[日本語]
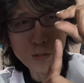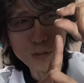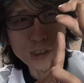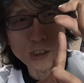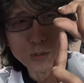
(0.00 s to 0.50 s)

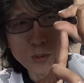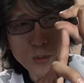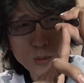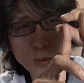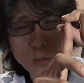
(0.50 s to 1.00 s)
こにね
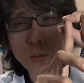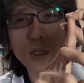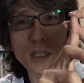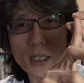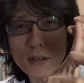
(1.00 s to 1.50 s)
そーっと乗っ
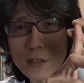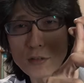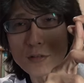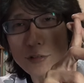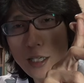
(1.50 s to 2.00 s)
けたって
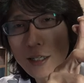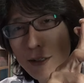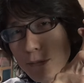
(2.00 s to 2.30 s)
いうね